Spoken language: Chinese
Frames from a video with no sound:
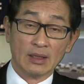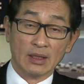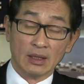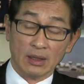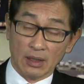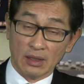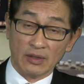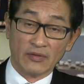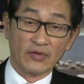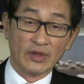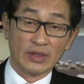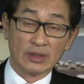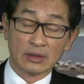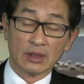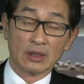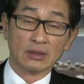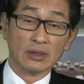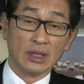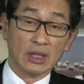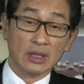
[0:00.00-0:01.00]
二月份
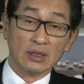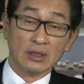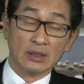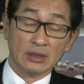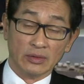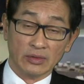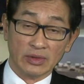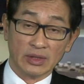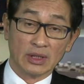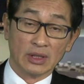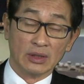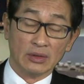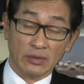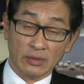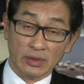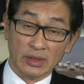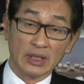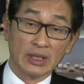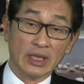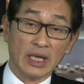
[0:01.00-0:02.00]
当然有一个
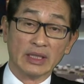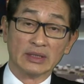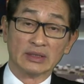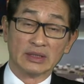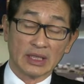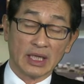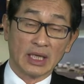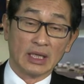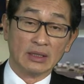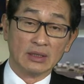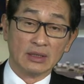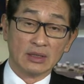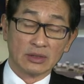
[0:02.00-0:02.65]
农历年假，